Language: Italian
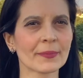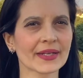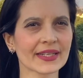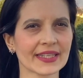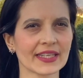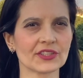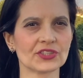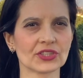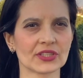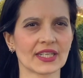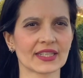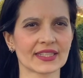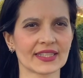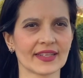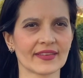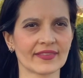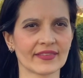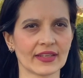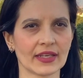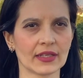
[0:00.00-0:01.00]
Perché
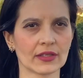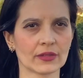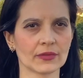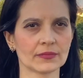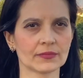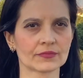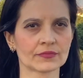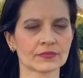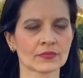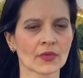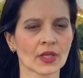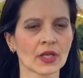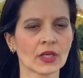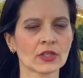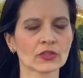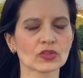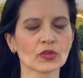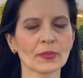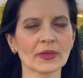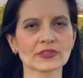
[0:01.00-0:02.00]
gerarchia zero?
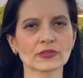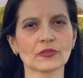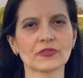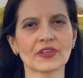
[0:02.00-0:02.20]
Tommaso